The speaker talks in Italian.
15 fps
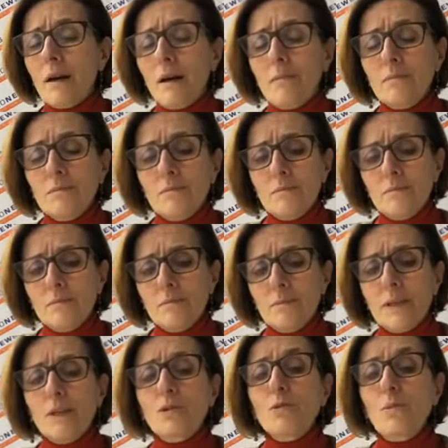a un,
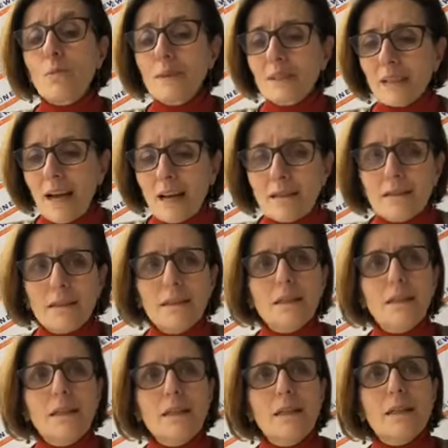periodo pesante
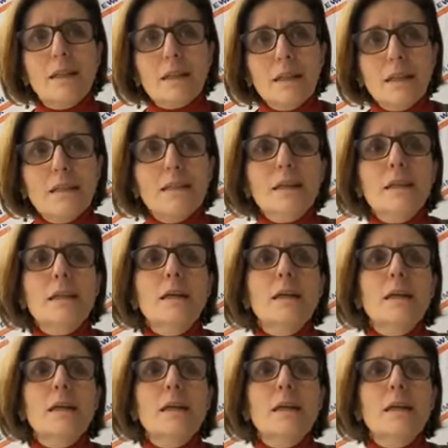di crisi